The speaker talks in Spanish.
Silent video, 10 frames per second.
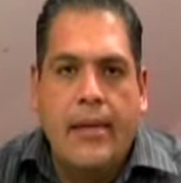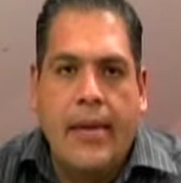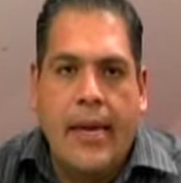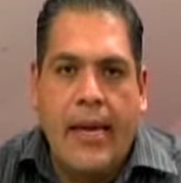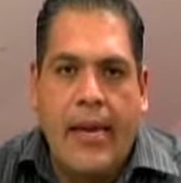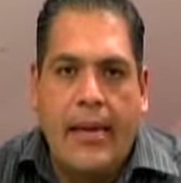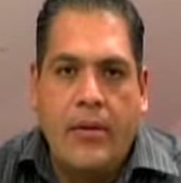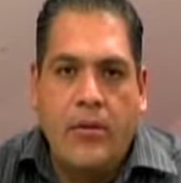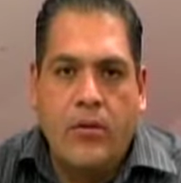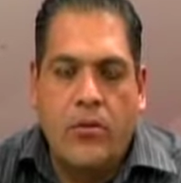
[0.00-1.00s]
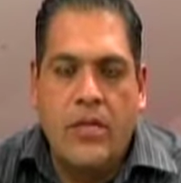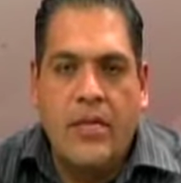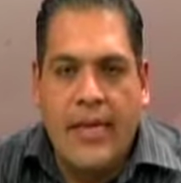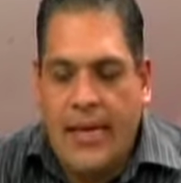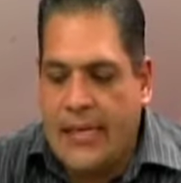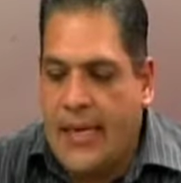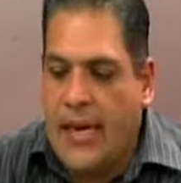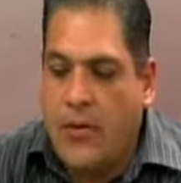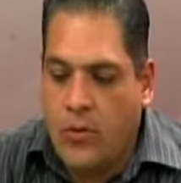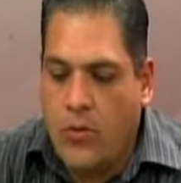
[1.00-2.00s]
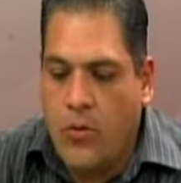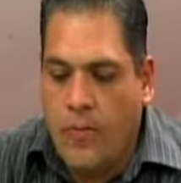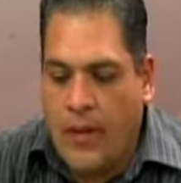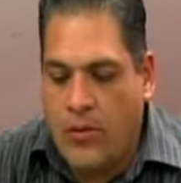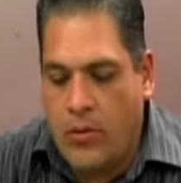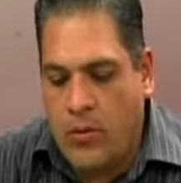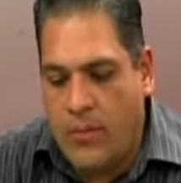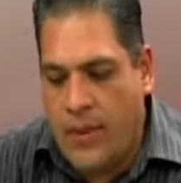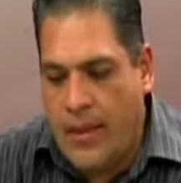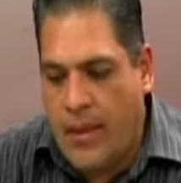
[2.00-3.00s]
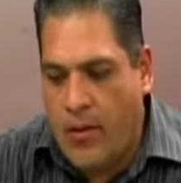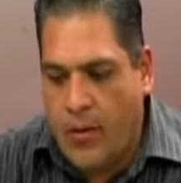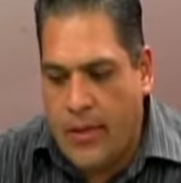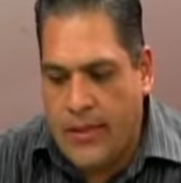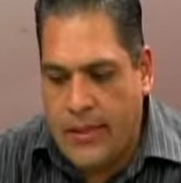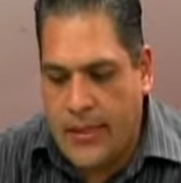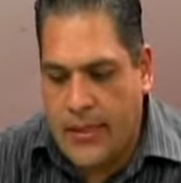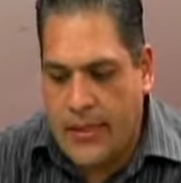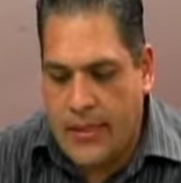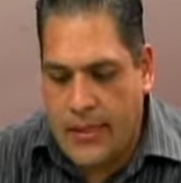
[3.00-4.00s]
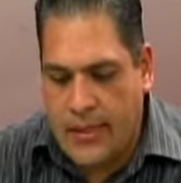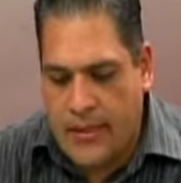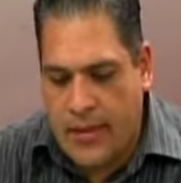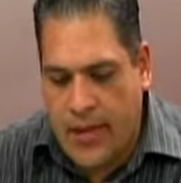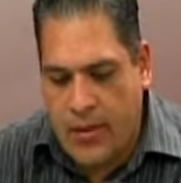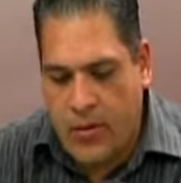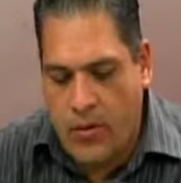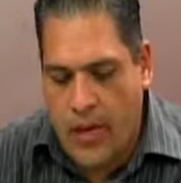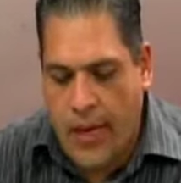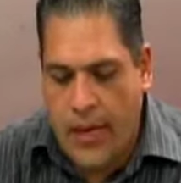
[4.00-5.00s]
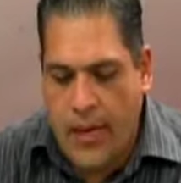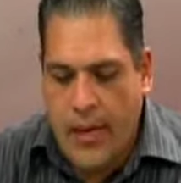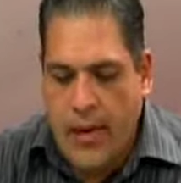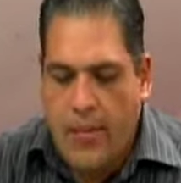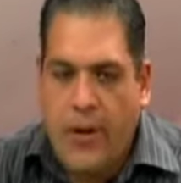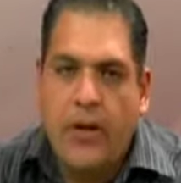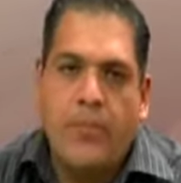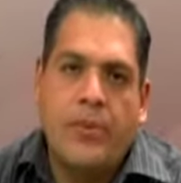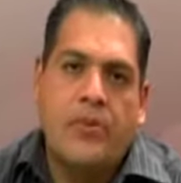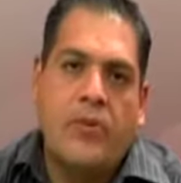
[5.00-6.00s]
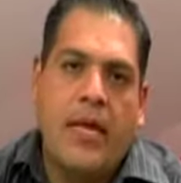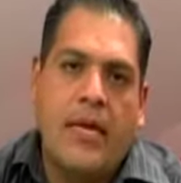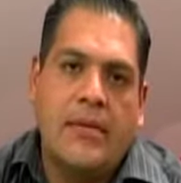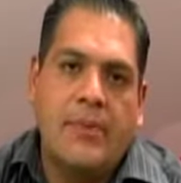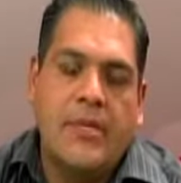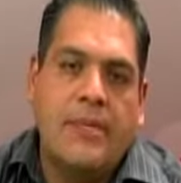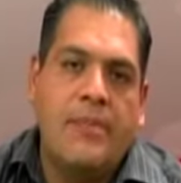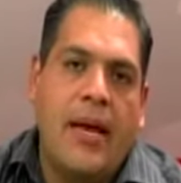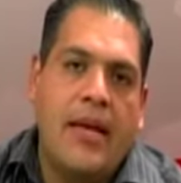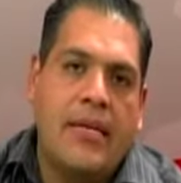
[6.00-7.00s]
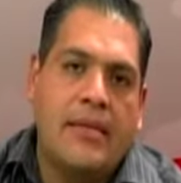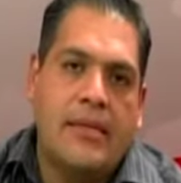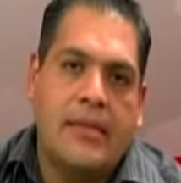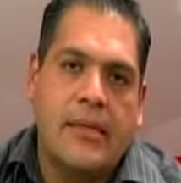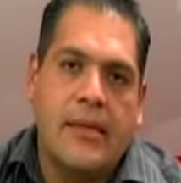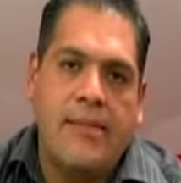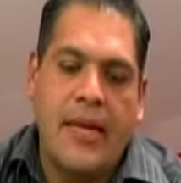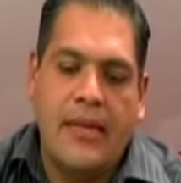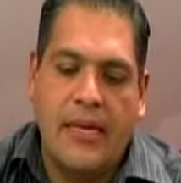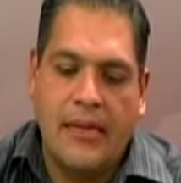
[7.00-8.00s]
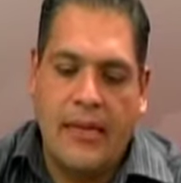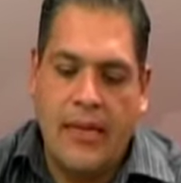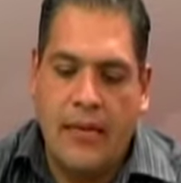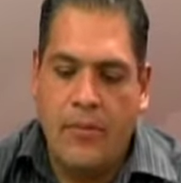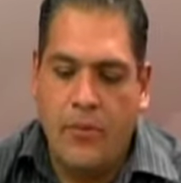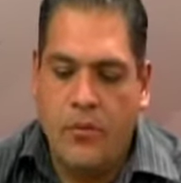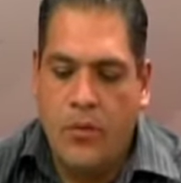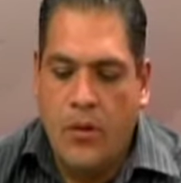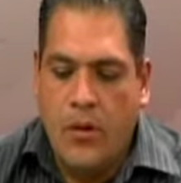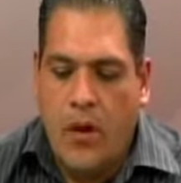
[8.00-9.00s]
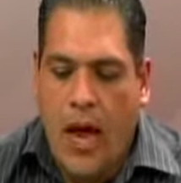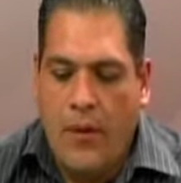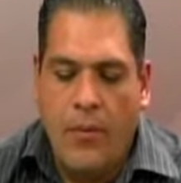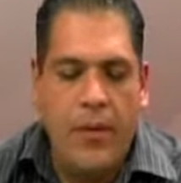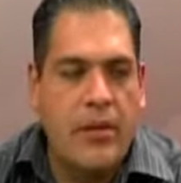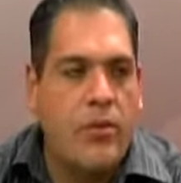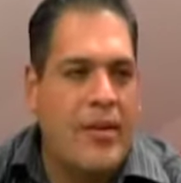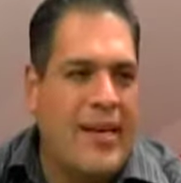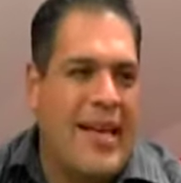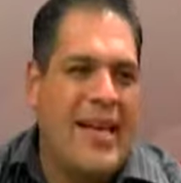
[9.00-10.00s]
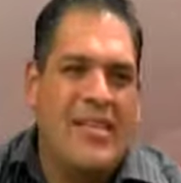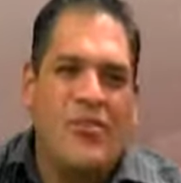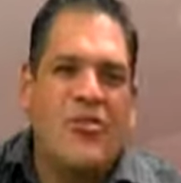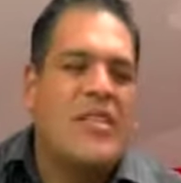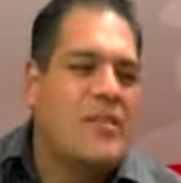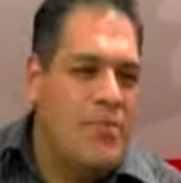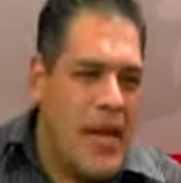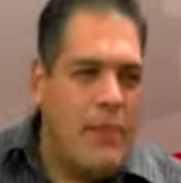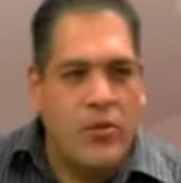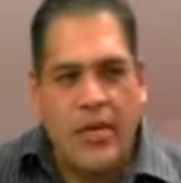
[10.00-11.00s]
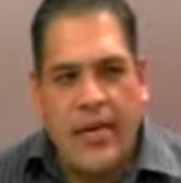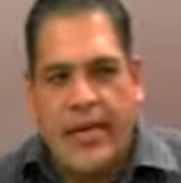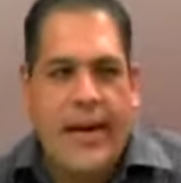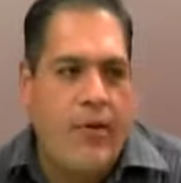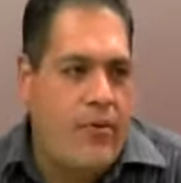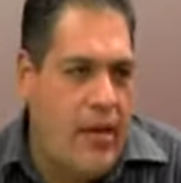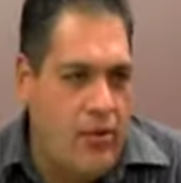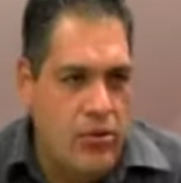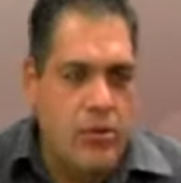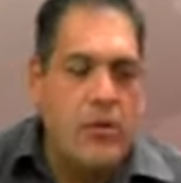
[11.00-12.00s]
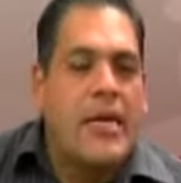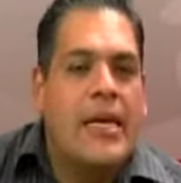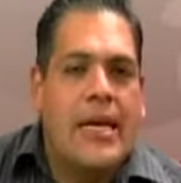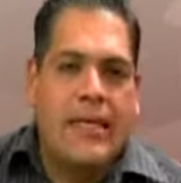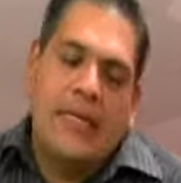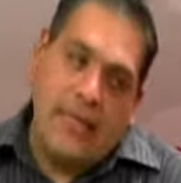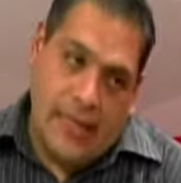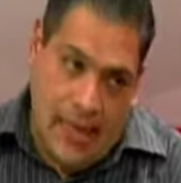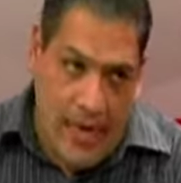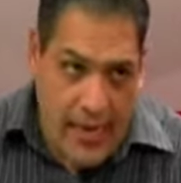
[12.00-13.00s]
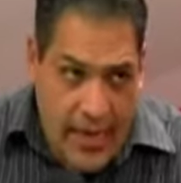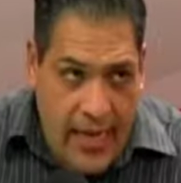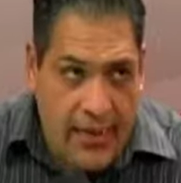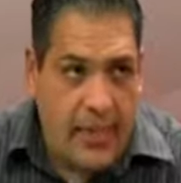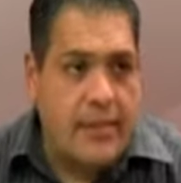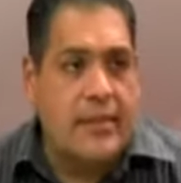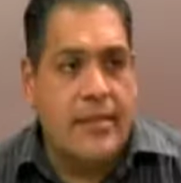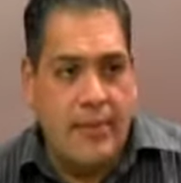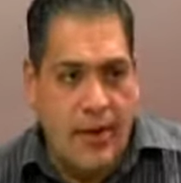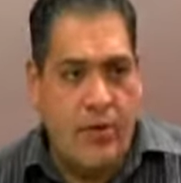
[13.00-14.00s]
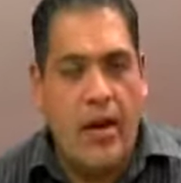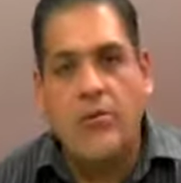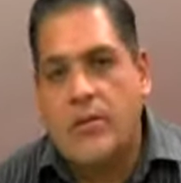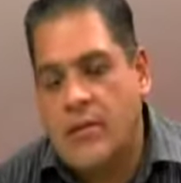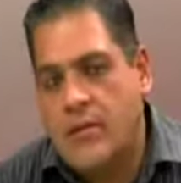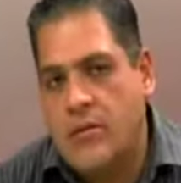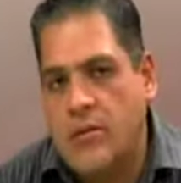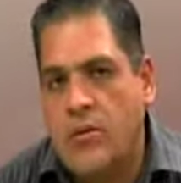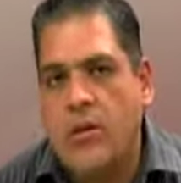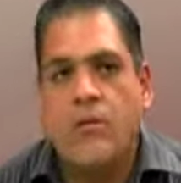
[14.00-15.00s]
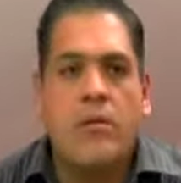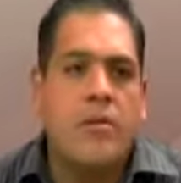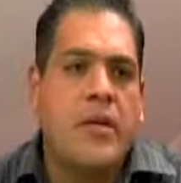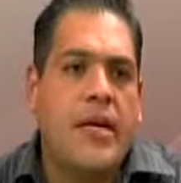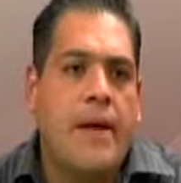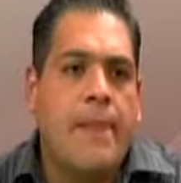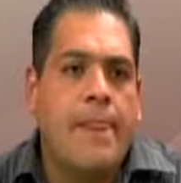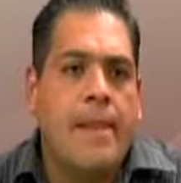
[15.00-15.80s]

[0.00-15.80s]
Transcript: que nos interesa y nos ocupa a todos los emprendedores, eh, César, sabiendo que, bueno, pues una de las principales eh, metas que tenemos al momento de que nos inspiramos en generar un negocio es el de tener clientes, de mejorar nuestra situación económica.